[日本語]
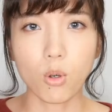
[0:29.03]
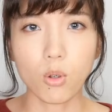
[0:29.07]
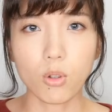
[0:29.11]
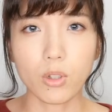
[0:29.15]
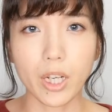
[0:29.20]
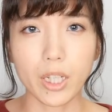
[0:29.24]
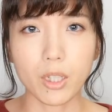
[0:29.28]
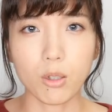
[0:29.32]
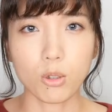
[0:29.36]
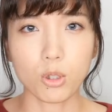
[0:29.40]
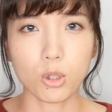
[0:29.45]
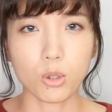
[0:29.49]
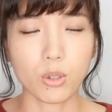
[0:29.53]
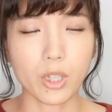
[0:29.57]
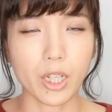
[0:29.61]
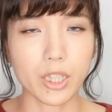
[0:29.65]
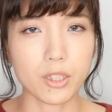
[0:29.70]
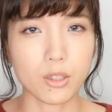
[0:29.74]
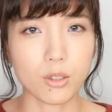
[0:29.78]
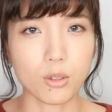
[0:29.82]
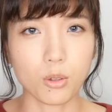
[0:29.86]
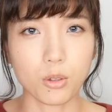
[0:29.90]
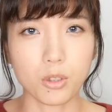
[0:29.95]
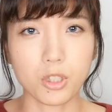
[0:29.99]
今回ご紹介
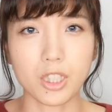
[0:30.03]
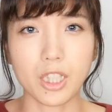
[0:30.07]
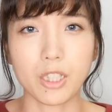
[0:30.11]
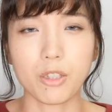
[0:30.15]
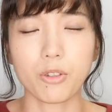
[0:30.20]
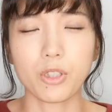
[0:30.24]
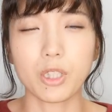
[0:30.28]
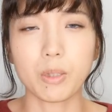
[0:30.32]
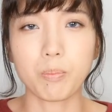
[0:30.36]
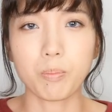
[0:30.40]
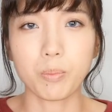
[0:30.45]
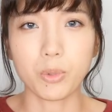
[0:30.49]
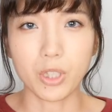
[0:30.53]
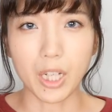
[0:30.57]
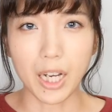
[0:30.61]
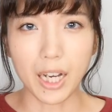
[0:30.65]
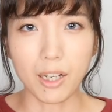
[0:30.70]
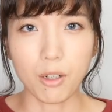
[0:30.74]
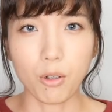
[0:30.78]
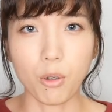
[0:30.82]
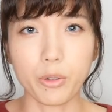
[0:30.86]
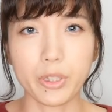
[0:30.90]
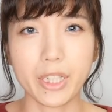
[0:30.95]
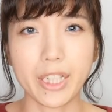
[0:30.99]
するこちらのリップ
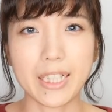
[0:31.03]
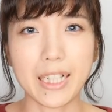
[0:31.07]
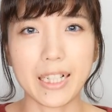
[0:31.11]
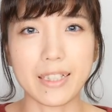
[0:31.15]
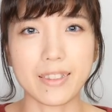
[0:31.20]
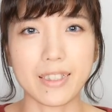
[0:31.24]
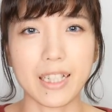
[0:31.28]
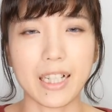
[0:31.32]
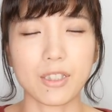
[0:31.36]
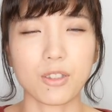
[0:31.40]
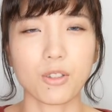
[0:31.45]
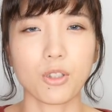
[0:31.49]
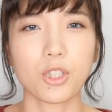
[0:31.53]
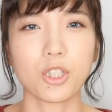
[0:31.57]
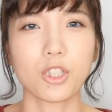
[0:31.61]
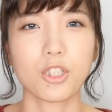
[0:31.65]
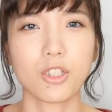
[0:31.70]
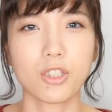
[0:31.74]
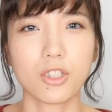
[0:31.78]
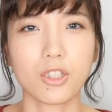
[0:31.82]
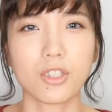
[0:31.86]
が、お値段なんと1